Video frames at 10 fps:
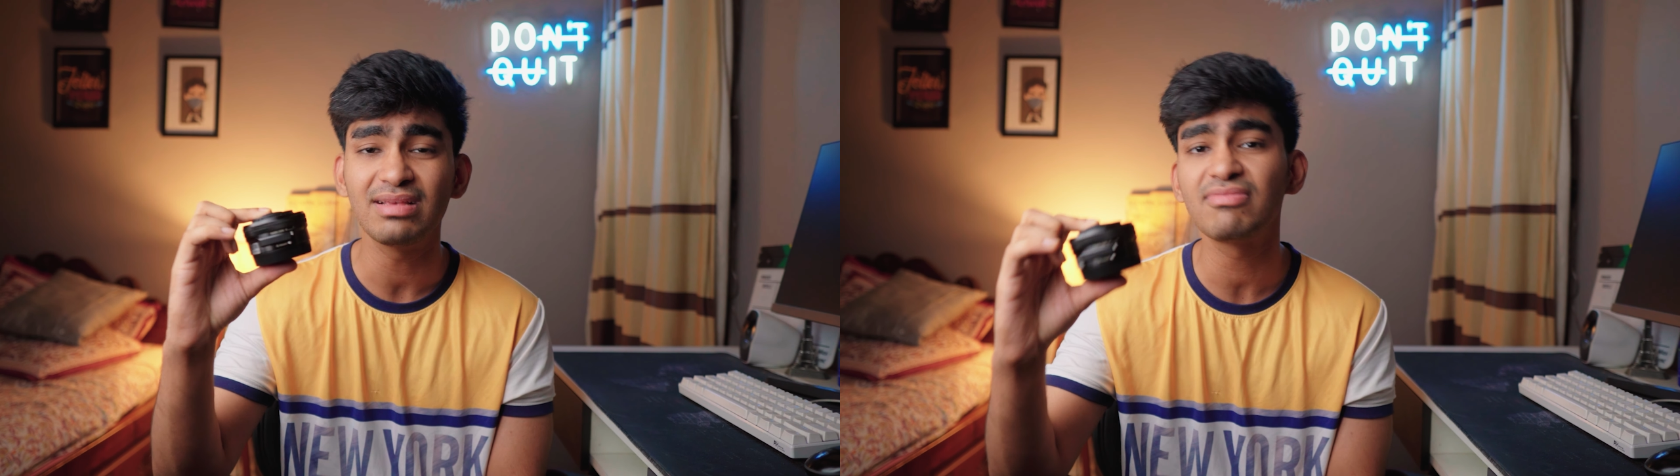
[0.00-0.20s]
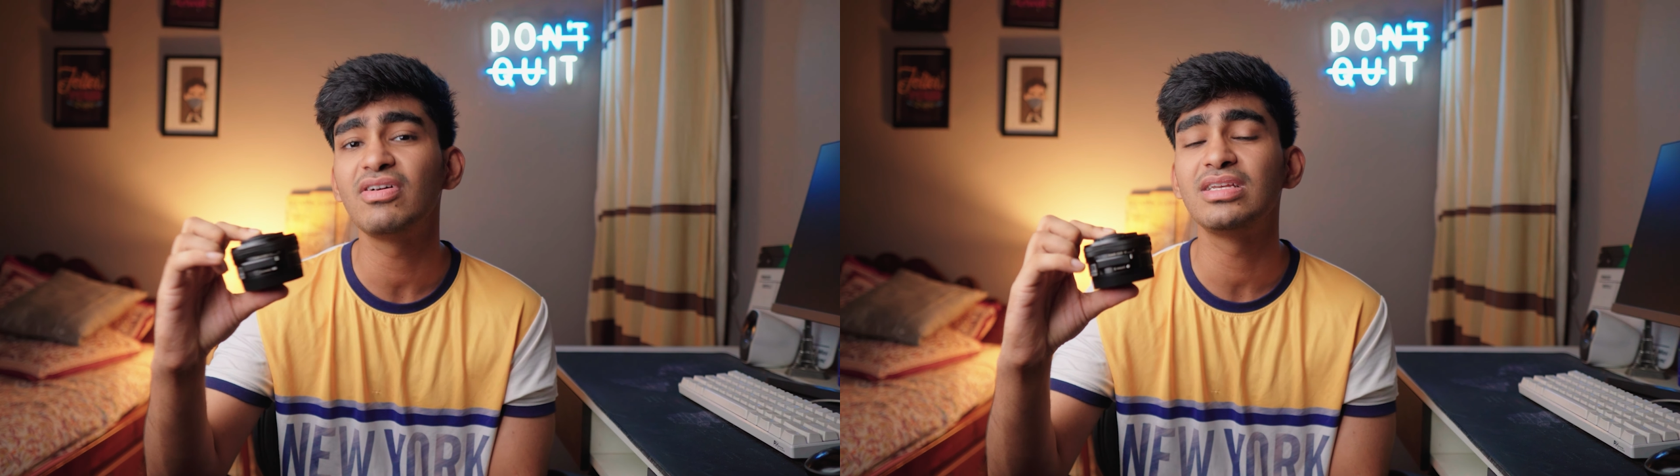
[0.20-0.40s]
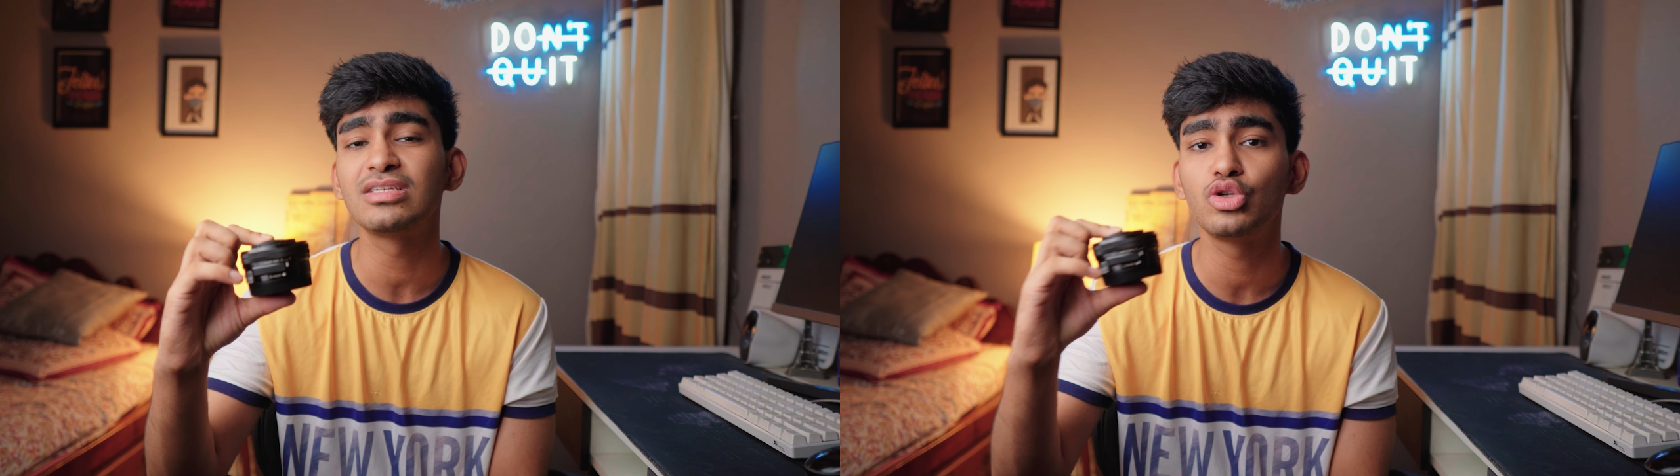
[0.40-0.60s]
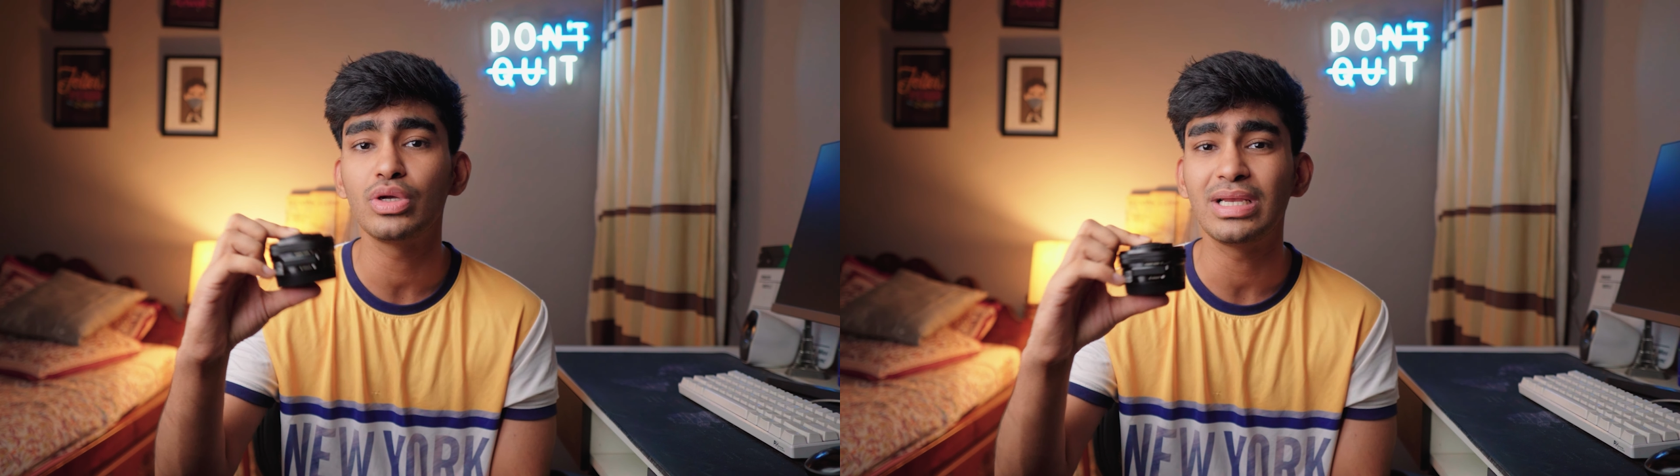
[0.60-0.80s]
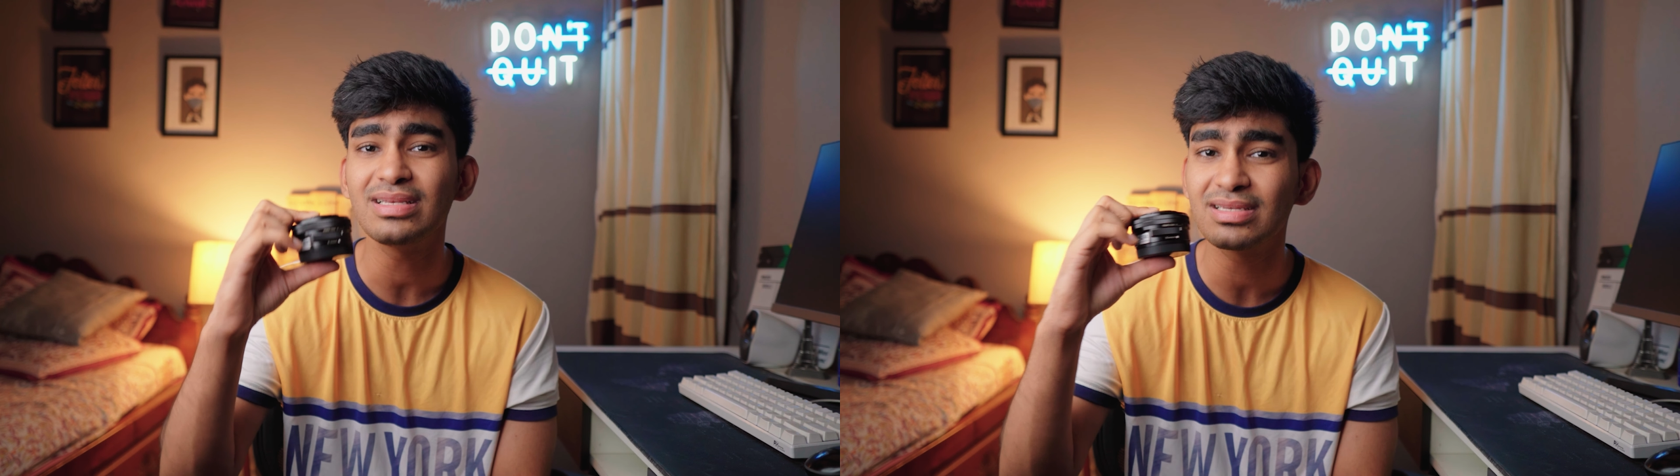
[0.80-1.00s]
इस वजह से जो
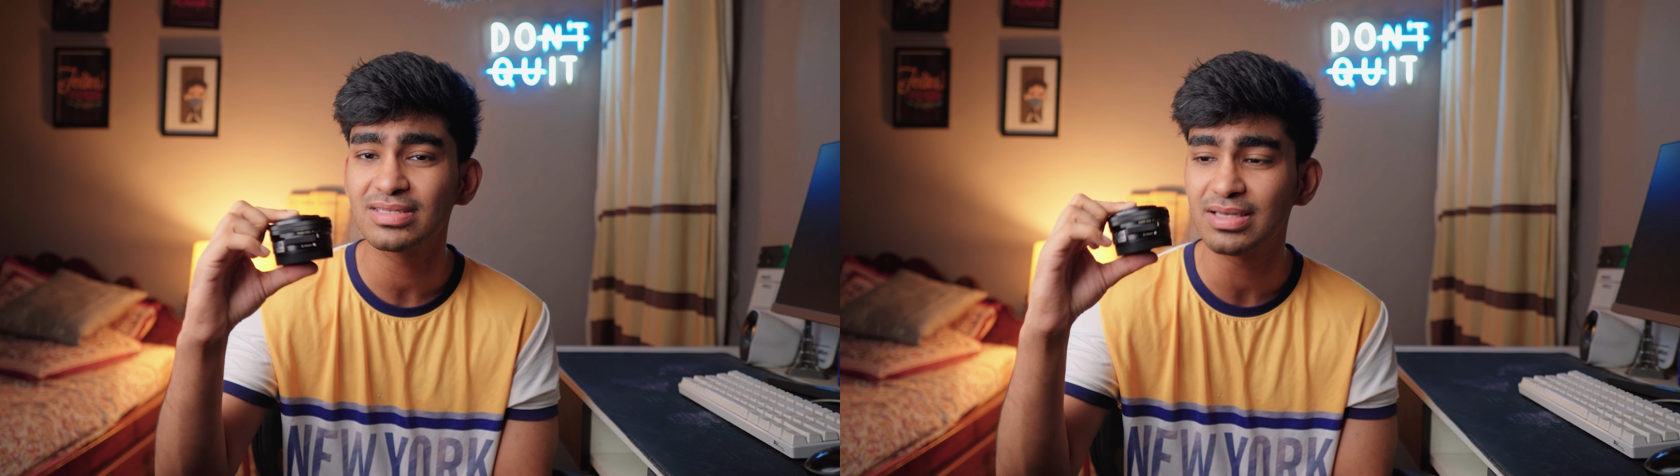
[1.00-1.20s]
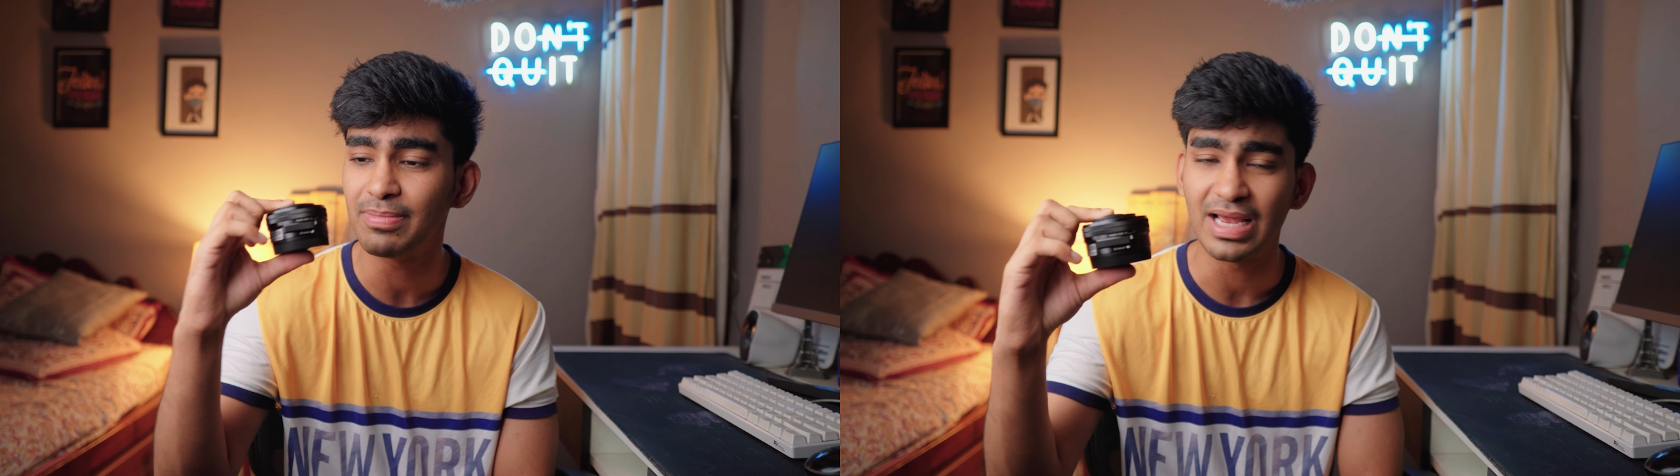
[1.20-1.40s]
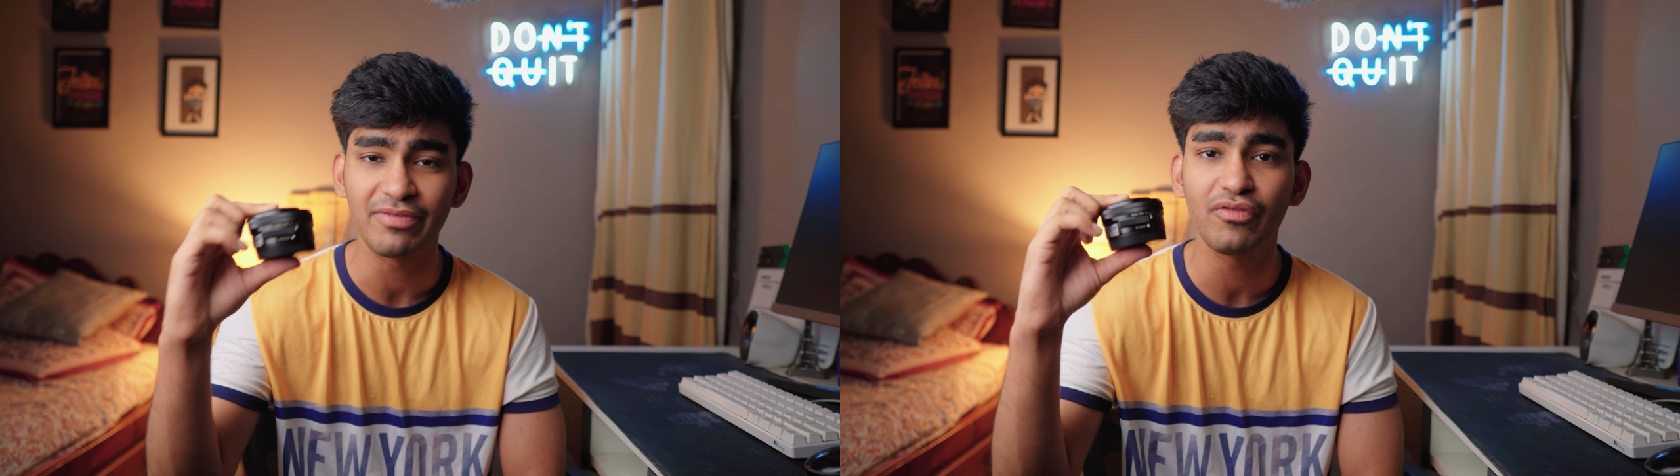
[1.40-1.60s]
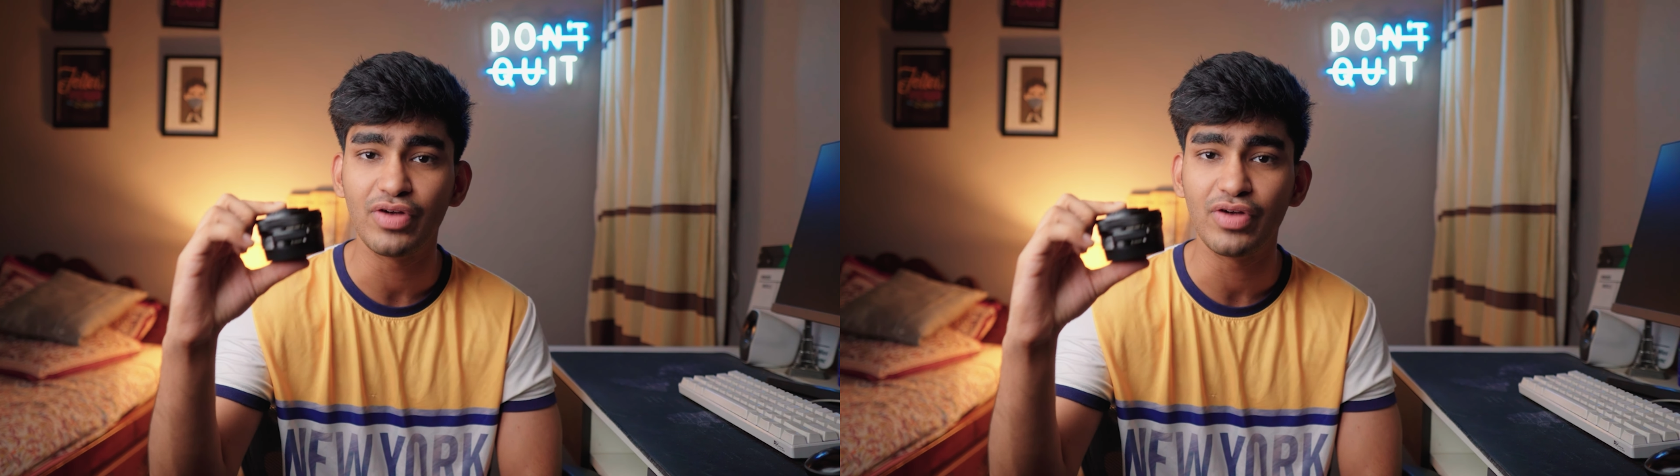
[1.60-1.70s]
है इससे बनाई हुई